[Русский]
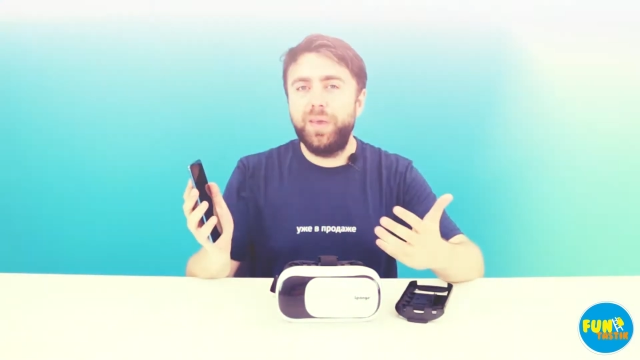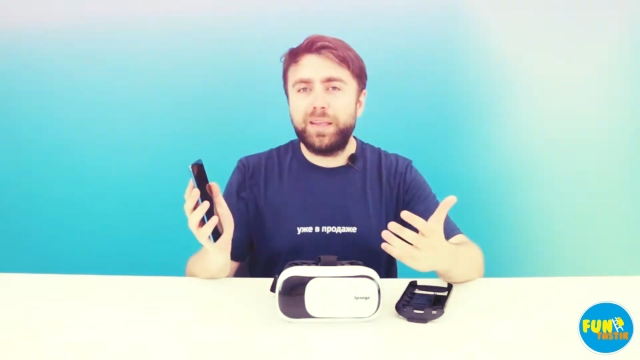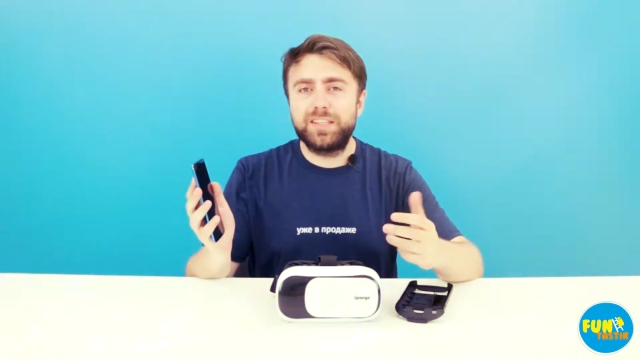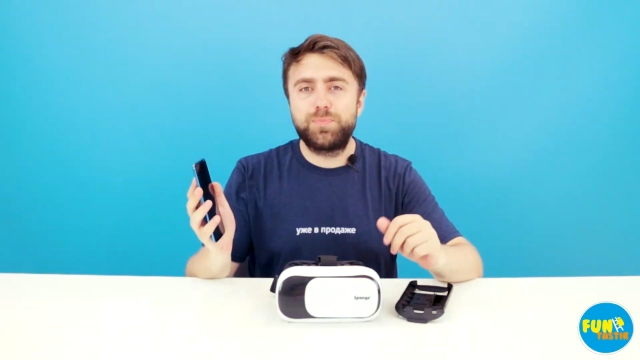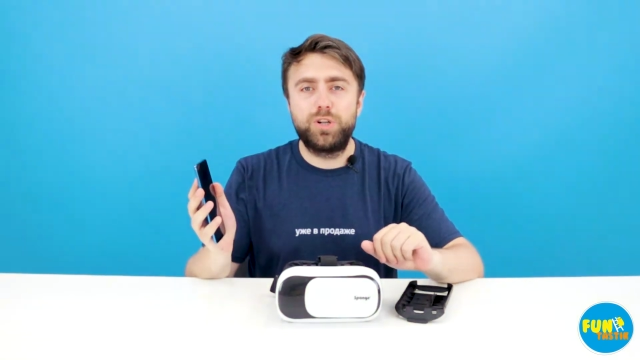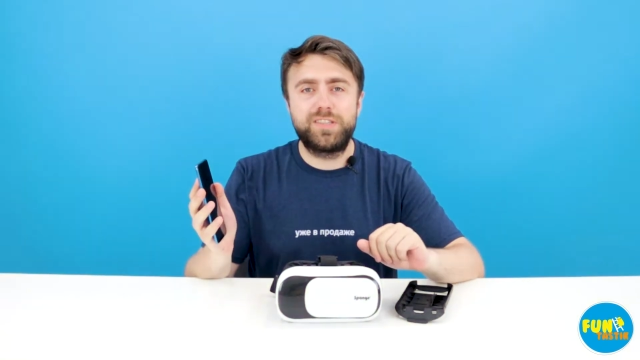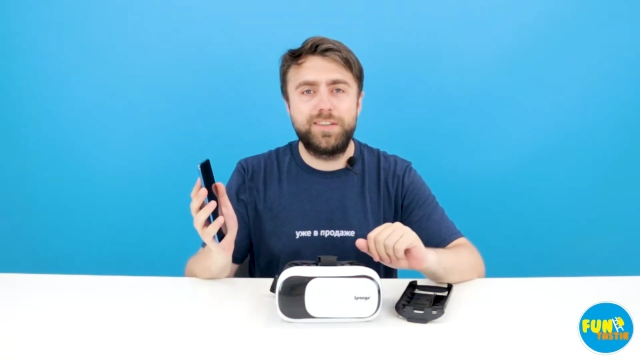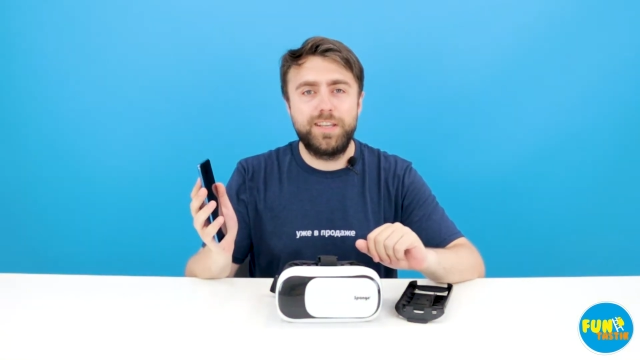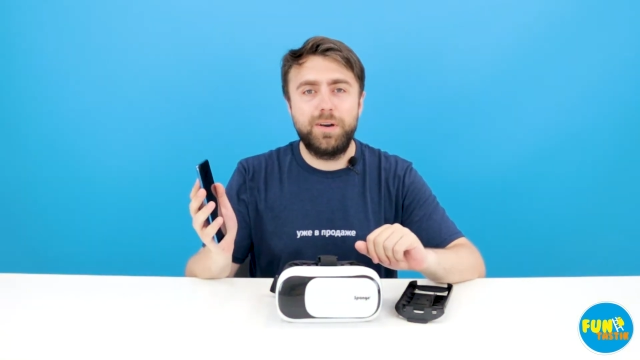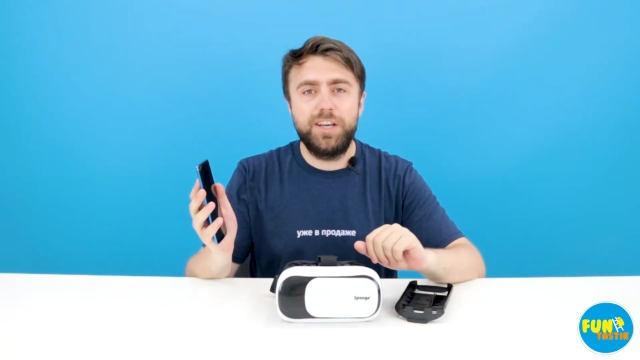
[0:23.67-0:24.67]
Перед
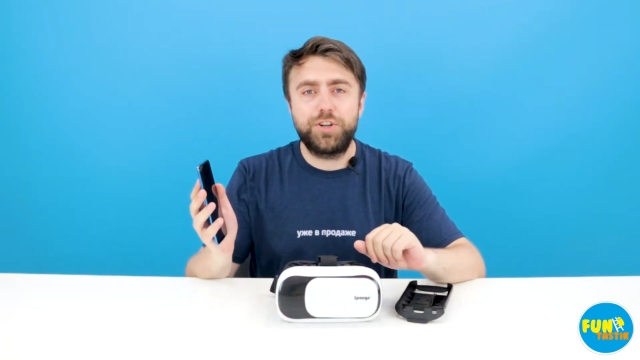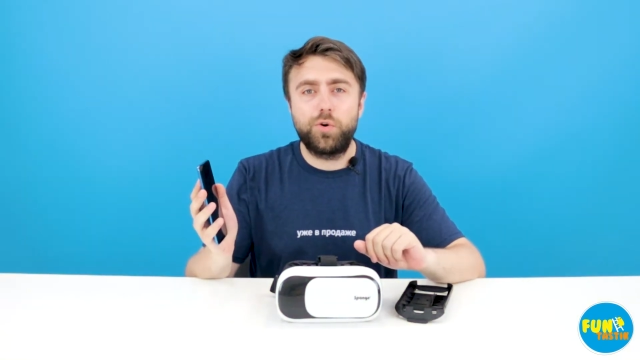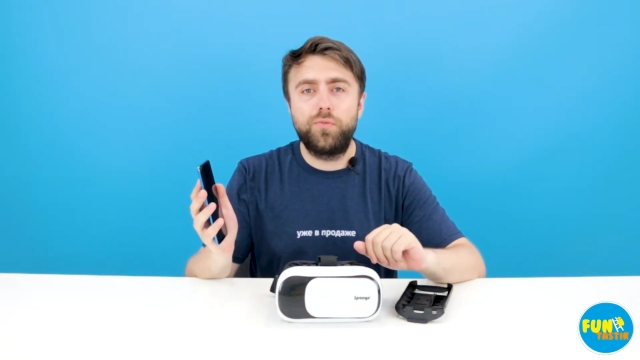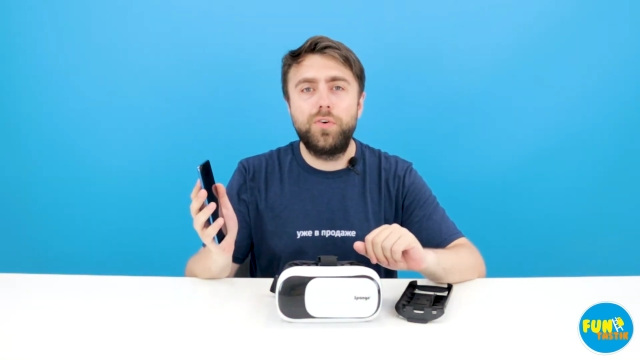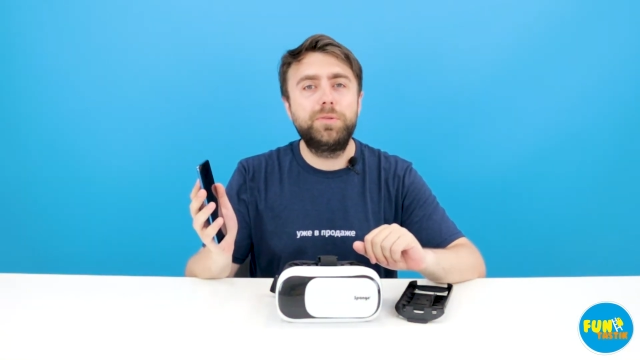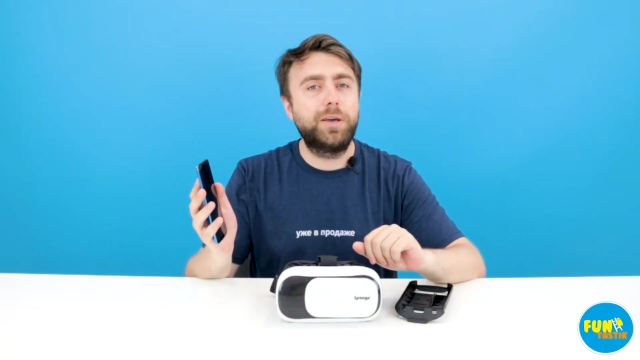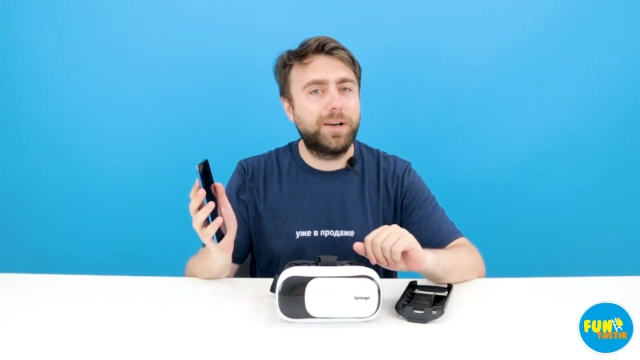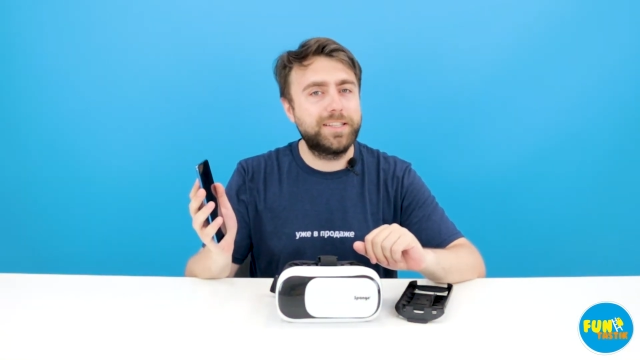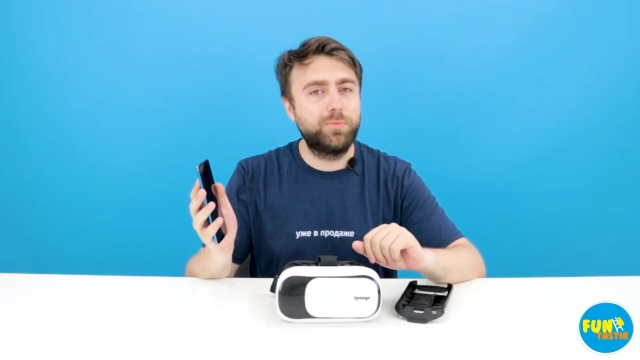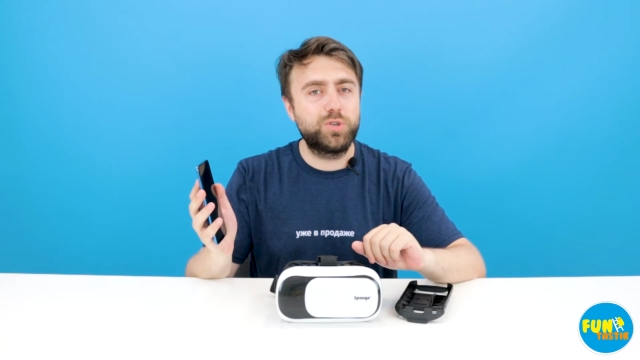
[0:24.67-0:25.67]
использованием очков вам
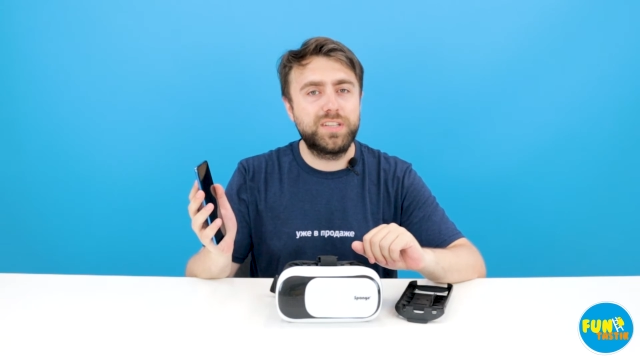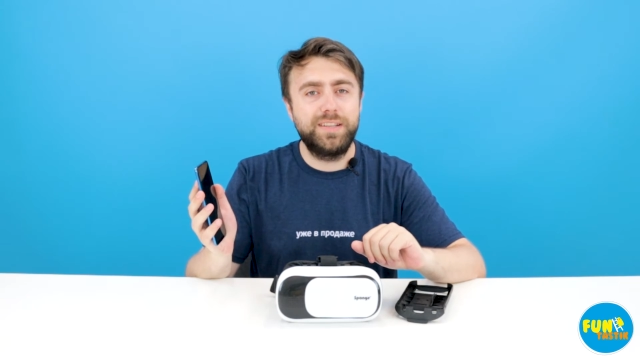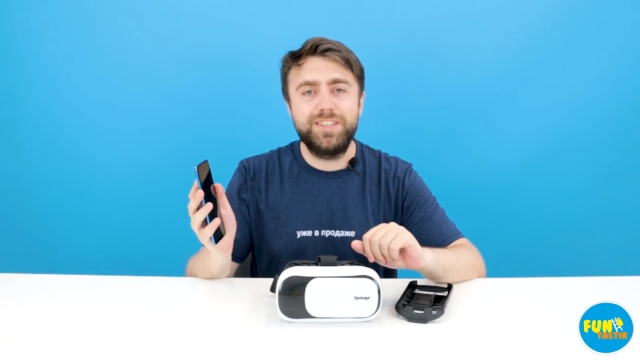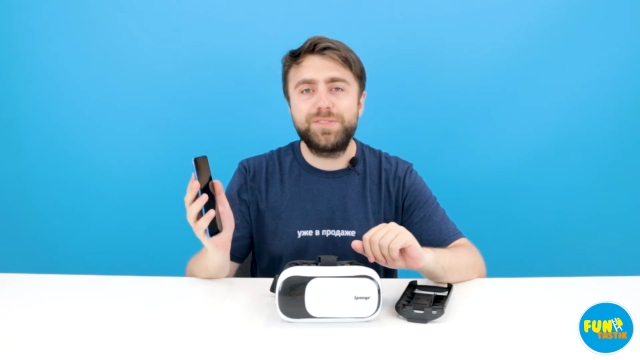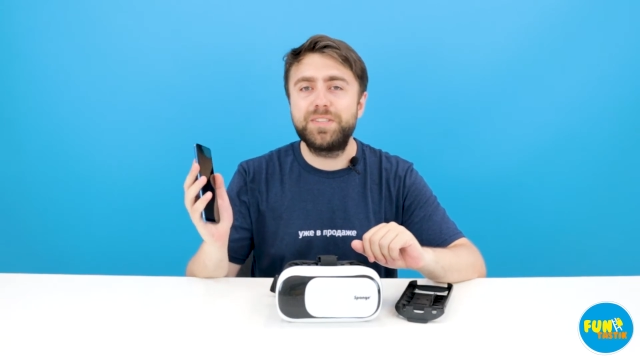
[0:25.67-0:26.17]
необходимо установить